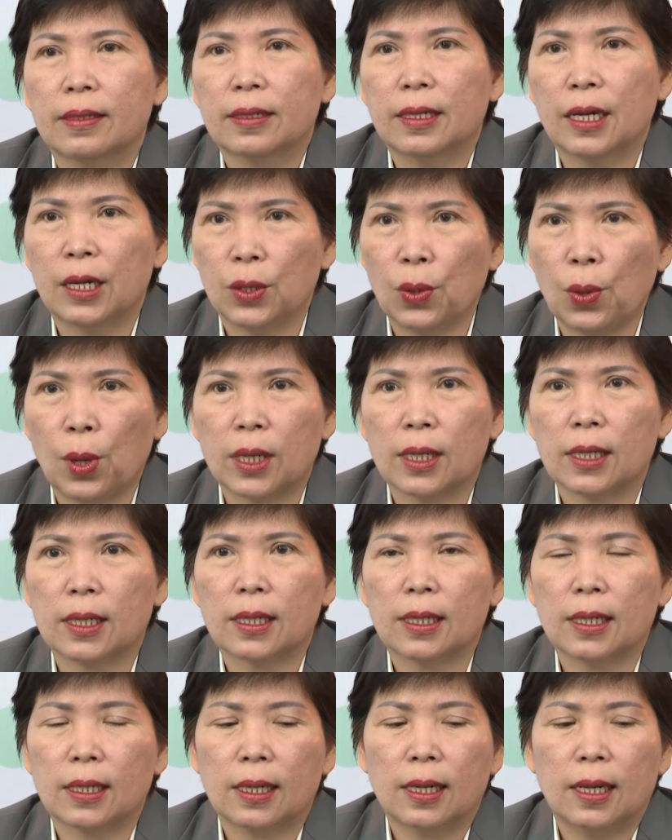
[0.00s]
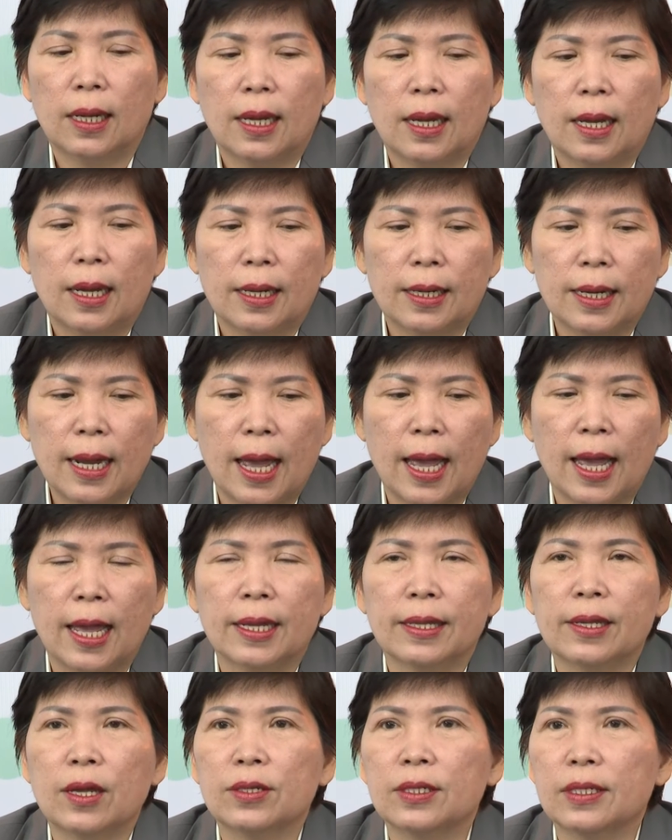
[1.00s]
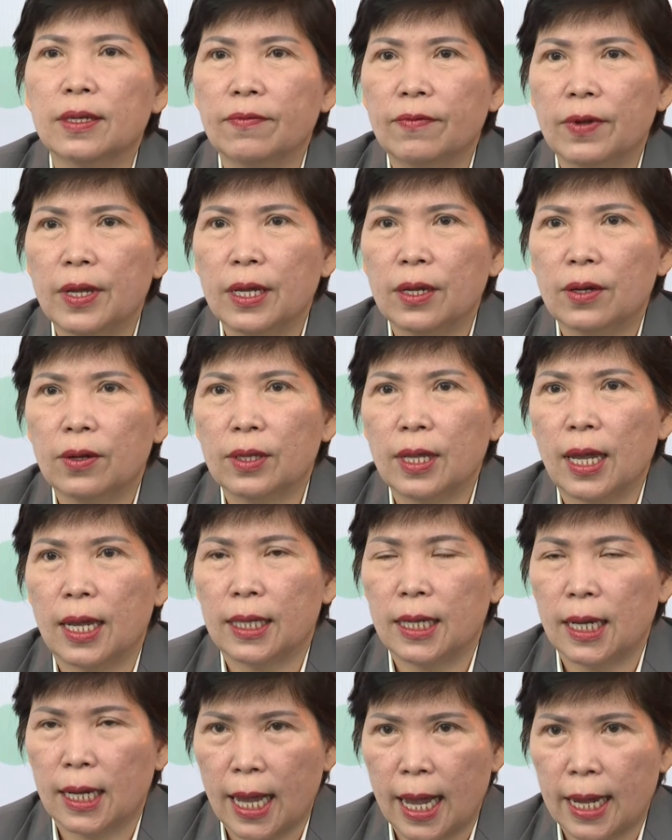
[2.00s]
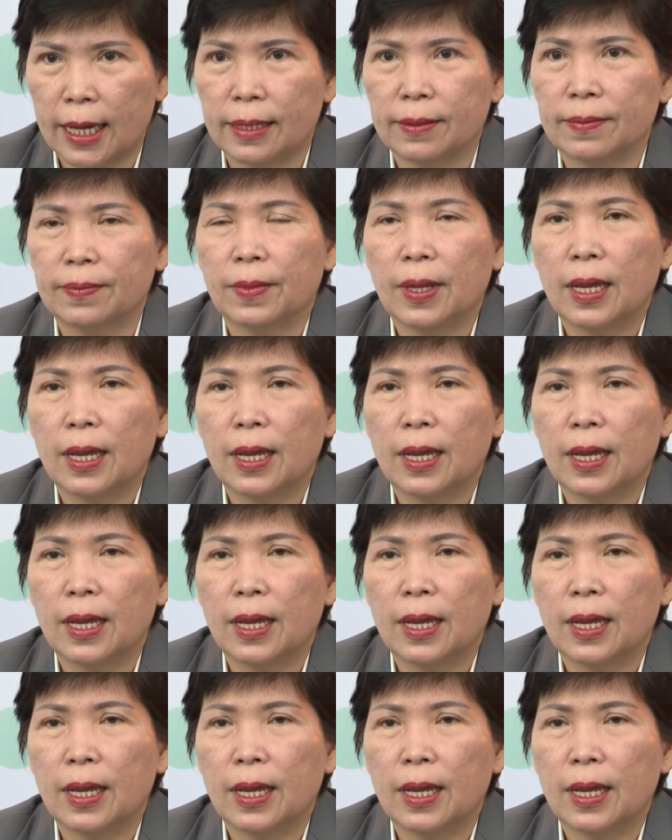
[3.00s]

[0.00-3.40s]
kỹ thuật để cho sinh viên có thể thực hành